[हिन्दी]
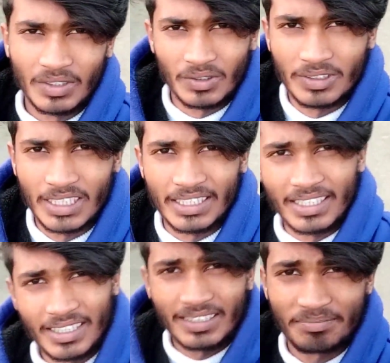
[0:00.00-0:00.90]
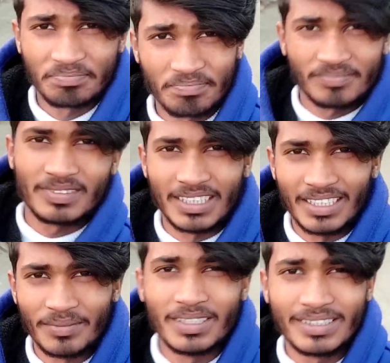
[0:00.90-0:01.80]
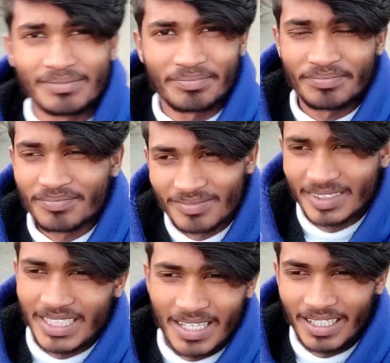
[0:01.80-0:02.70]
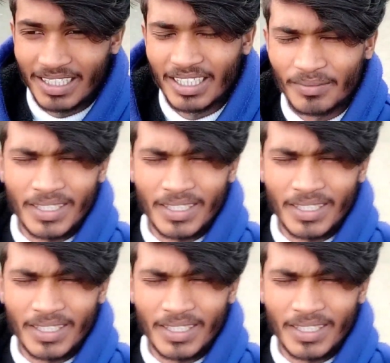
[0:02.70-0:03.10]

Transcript: तो चलते हैं कहीं भी अगल